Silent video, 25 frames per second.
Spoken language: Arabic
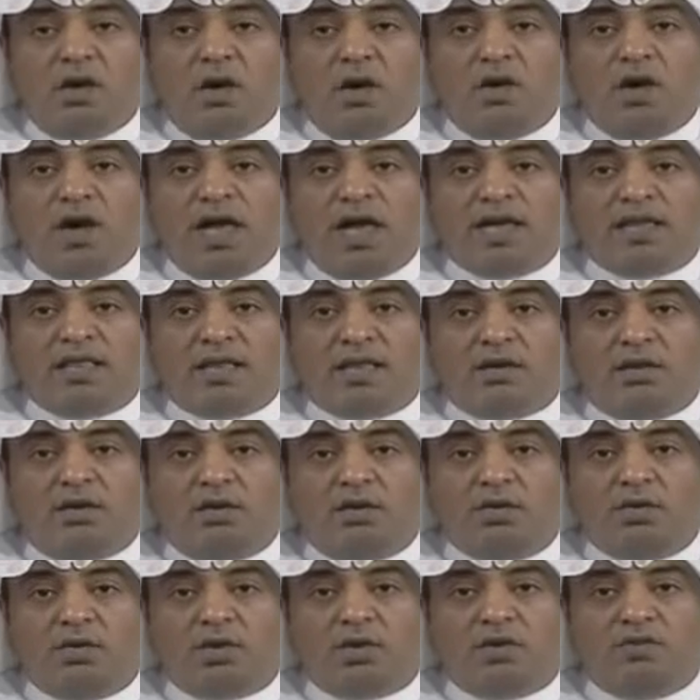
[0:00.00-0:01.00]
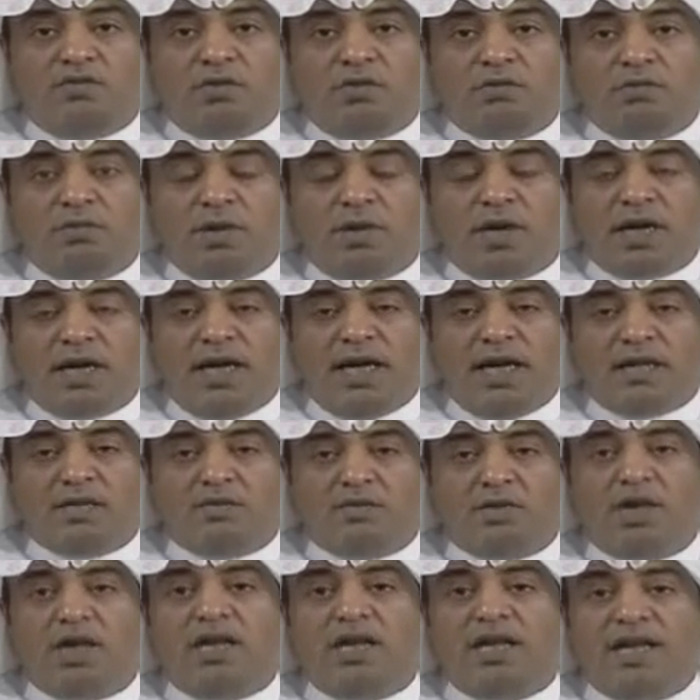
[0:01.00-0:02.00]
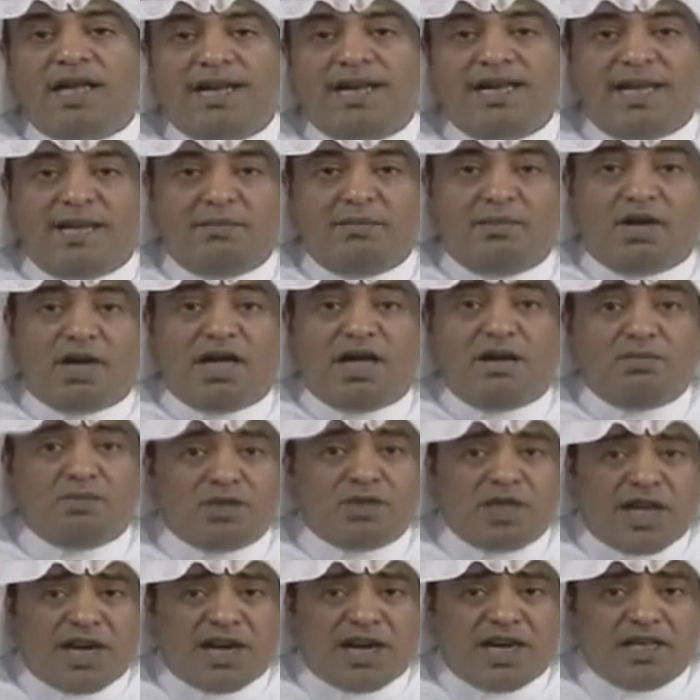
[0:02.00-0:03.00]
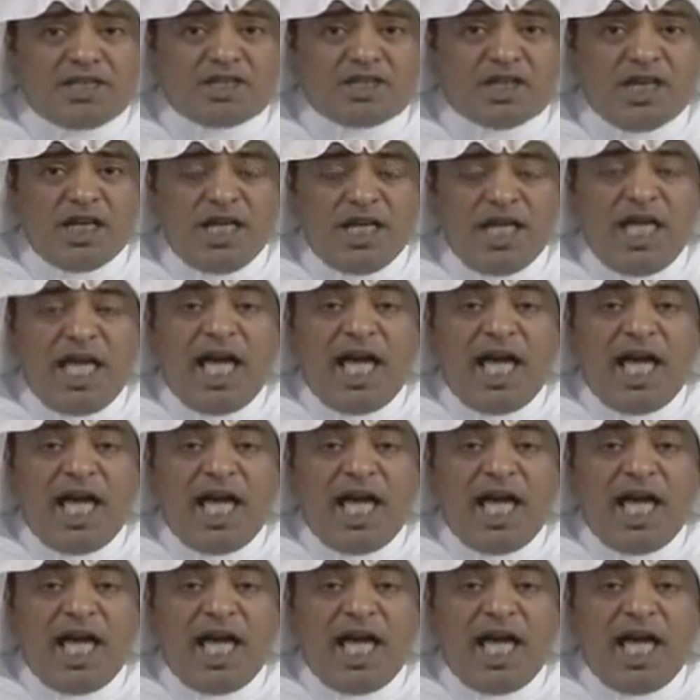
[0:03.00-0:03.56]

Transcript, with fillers: وهو الاكثر حضورا في المباريات وان الهلال يملك المدرج